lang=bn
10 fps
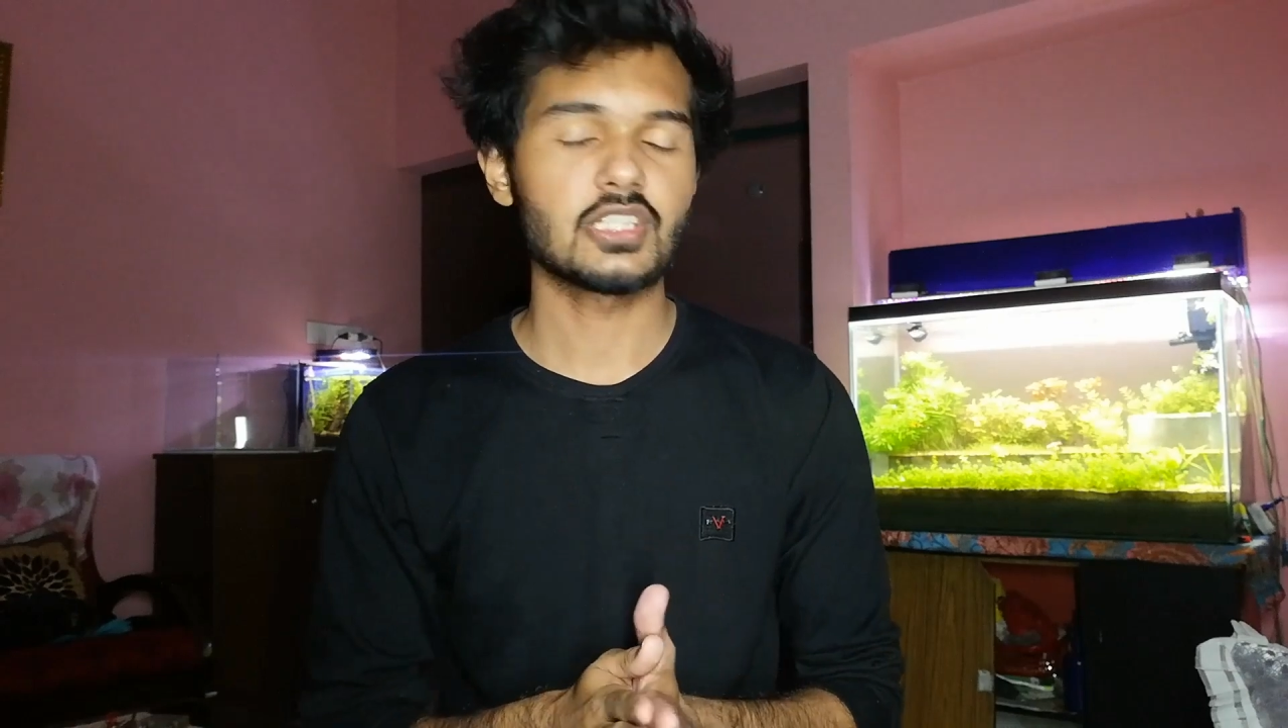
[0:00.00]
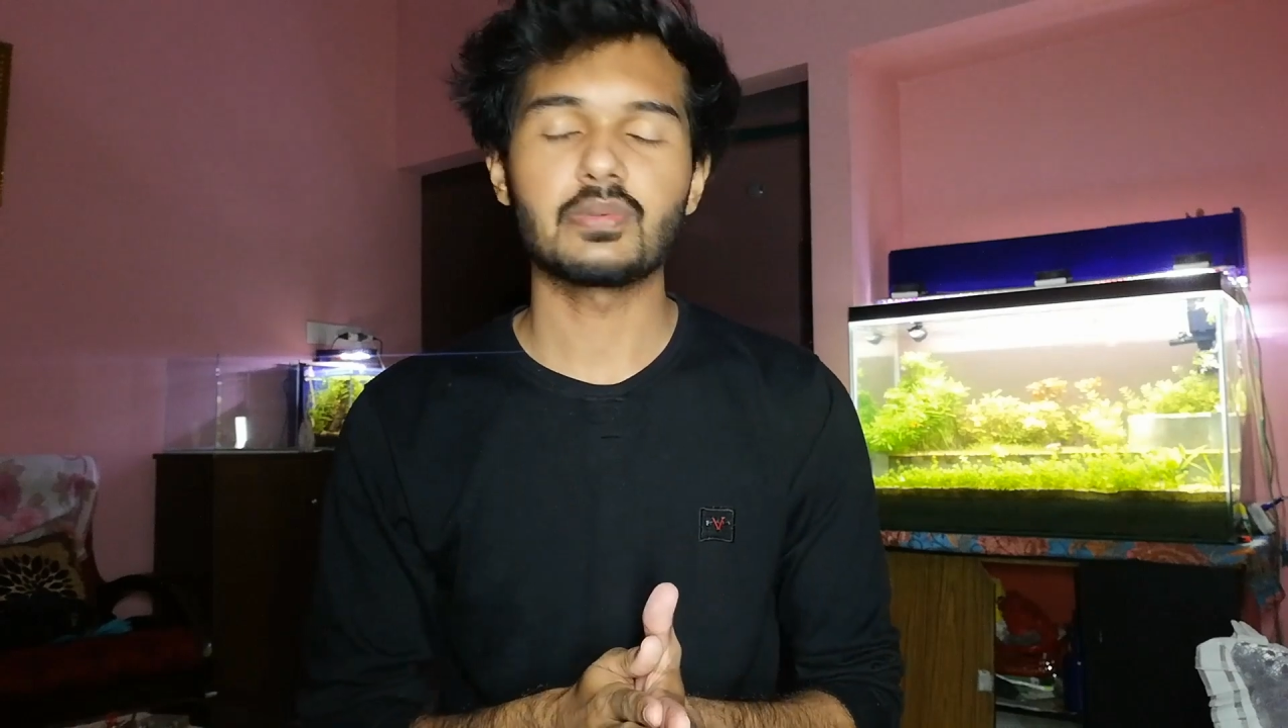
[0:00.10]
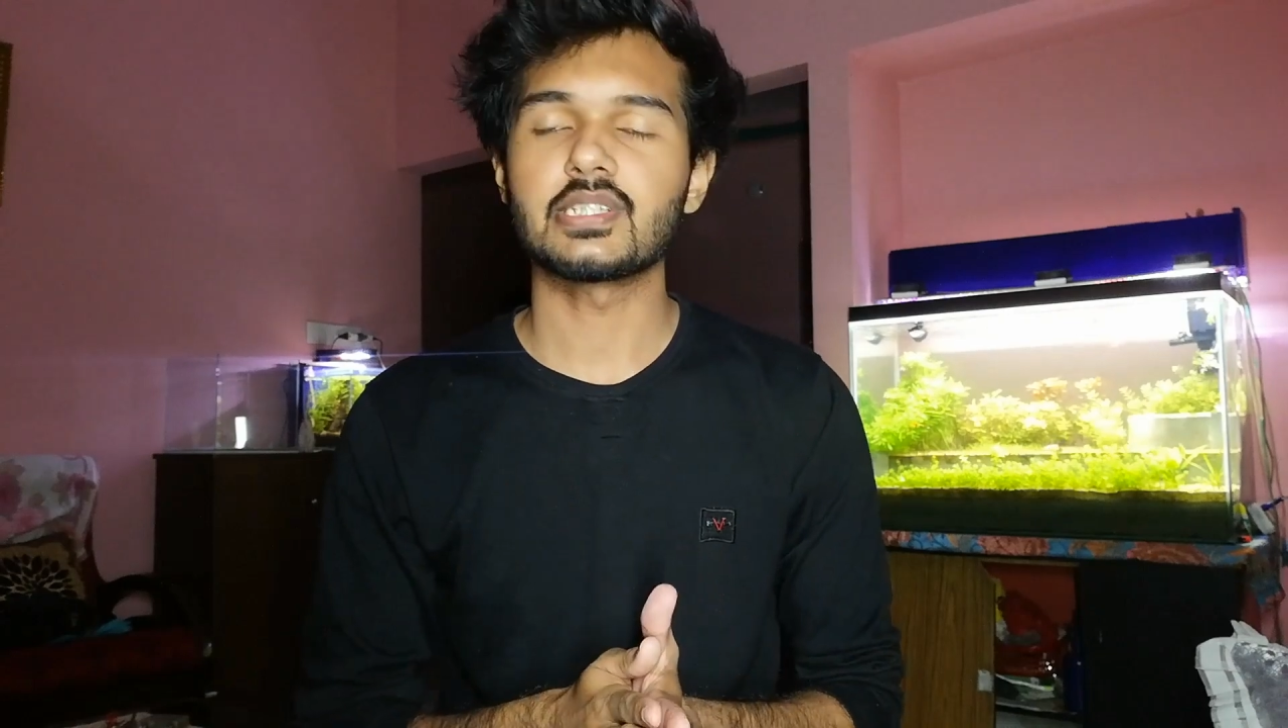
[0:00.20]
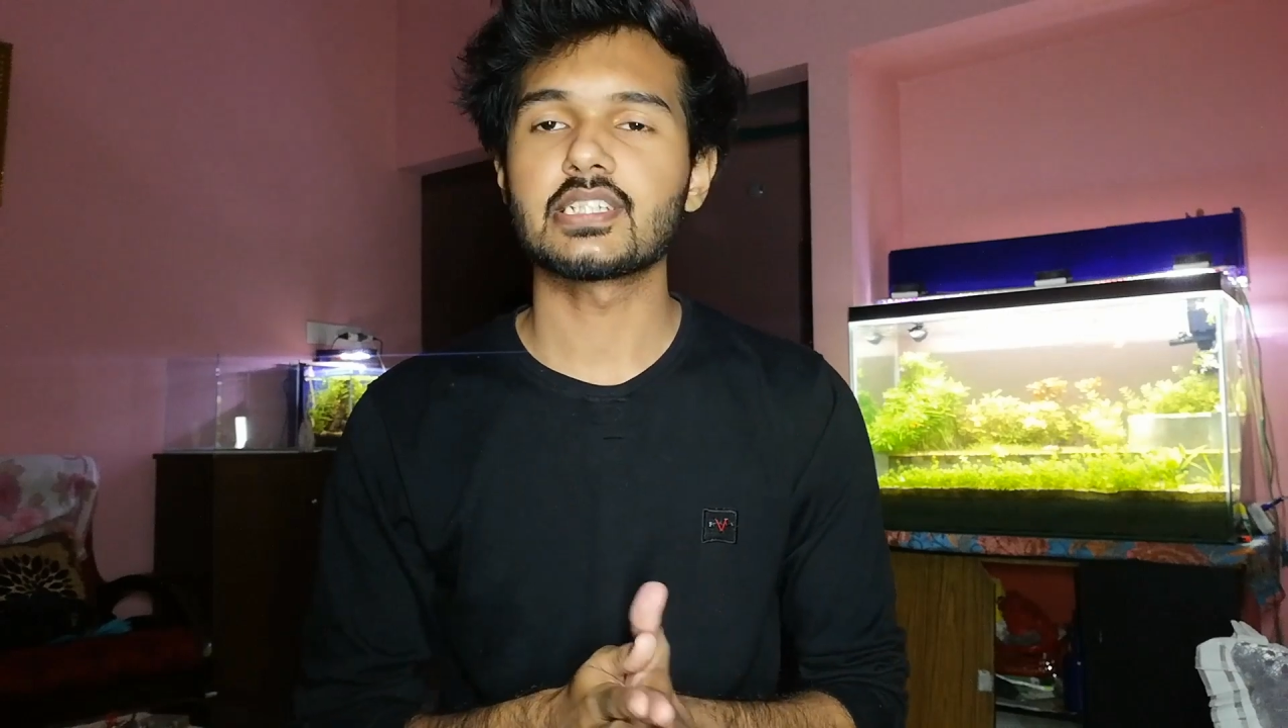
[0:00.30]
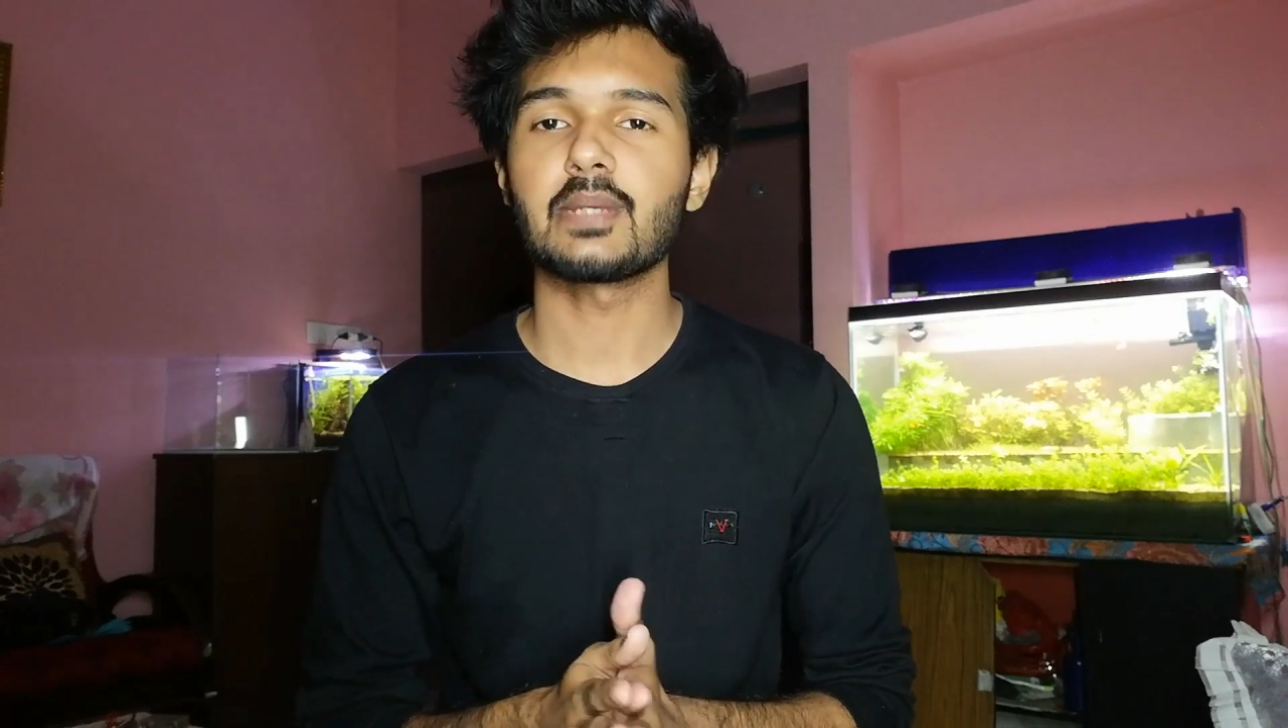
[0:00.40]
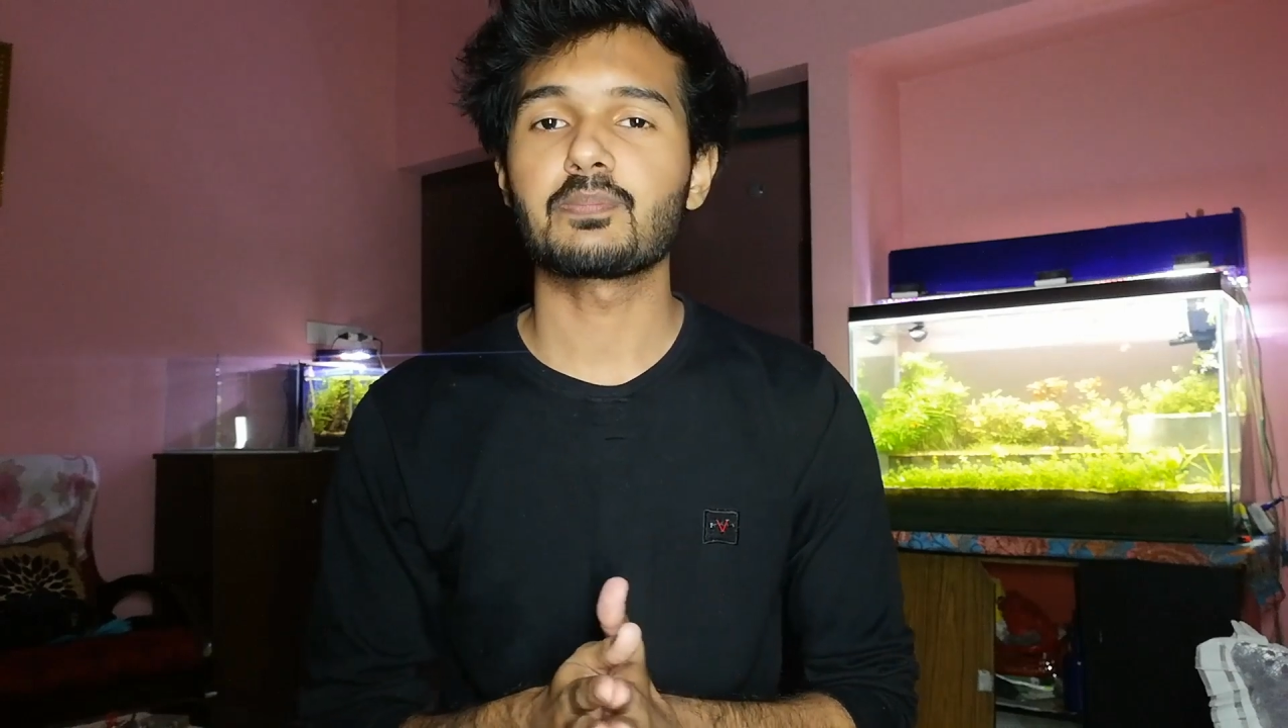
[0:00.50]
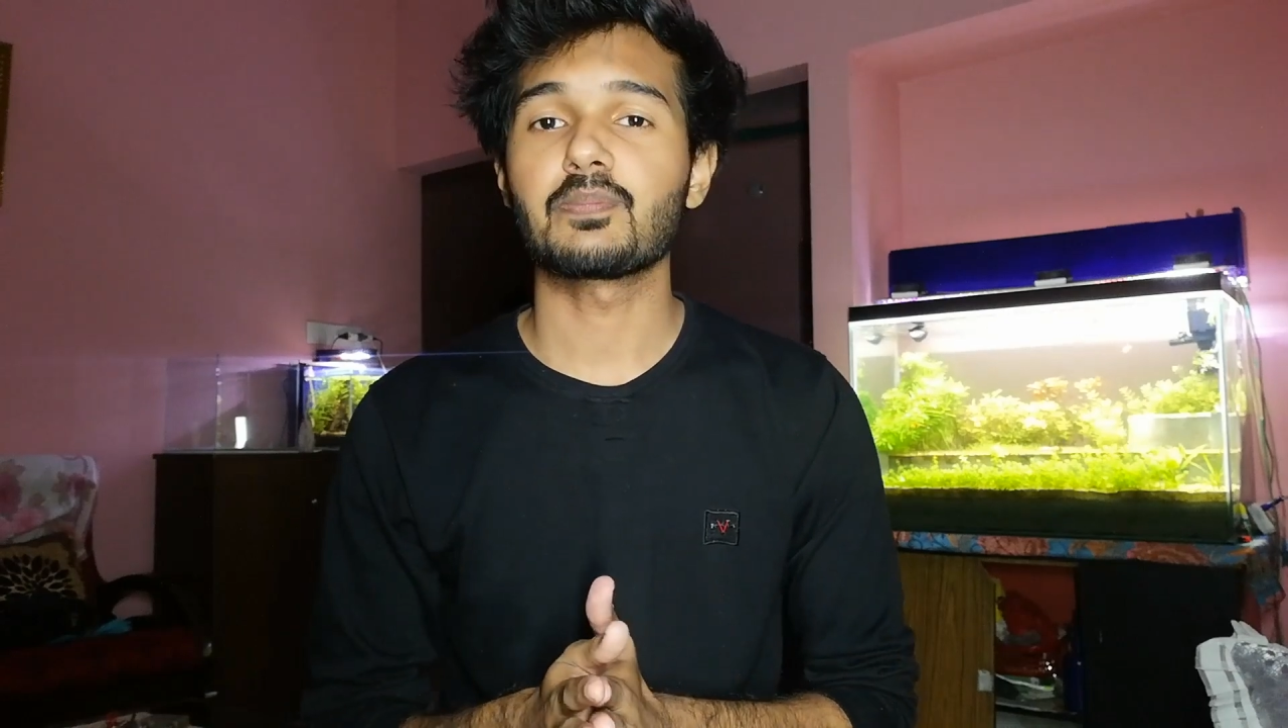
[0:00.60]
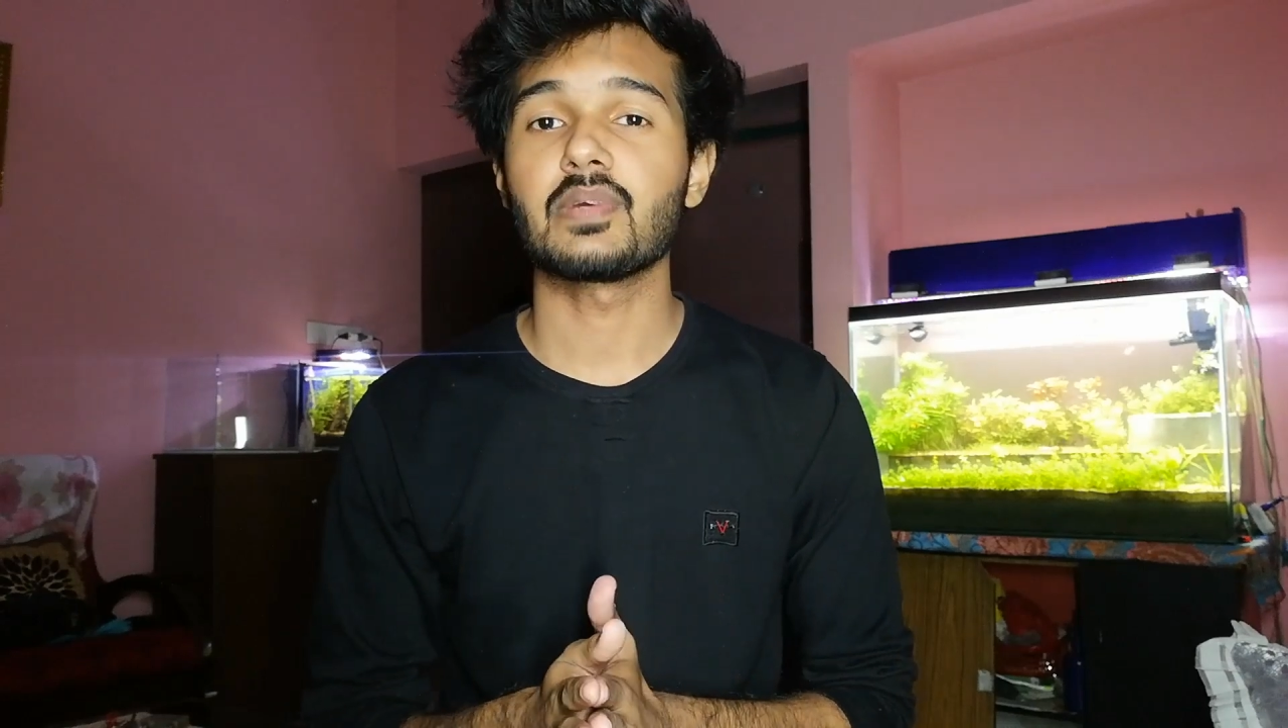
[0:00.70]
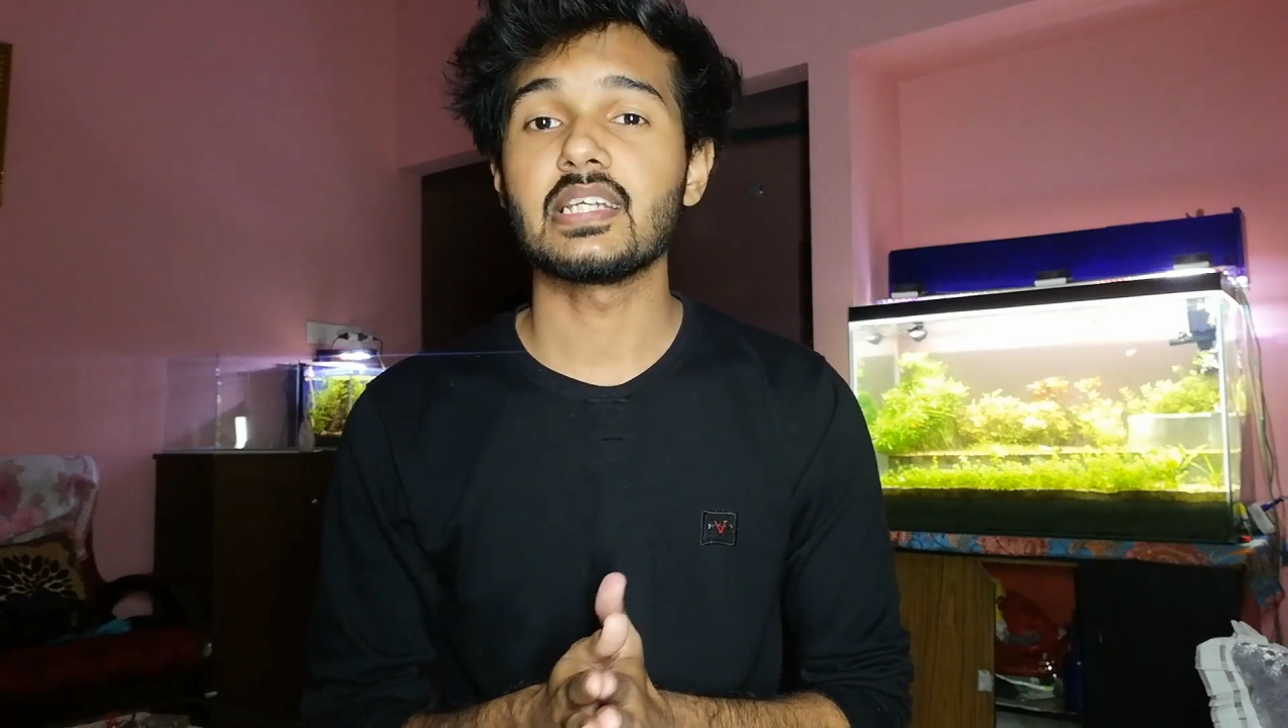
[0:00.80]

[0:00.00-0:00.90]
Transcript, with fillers: যেসব স্টেপ